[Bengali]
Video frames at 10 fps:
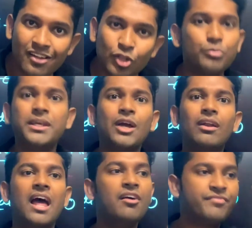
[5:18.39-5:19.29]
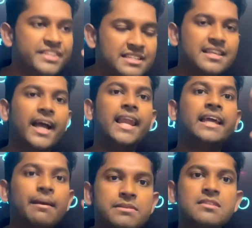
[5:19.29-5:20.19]
তো তুমি কী করলা ফিজিক্স দেখালে
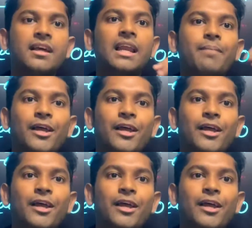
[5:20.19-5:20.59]
কেমিস্ট্রি দেখালে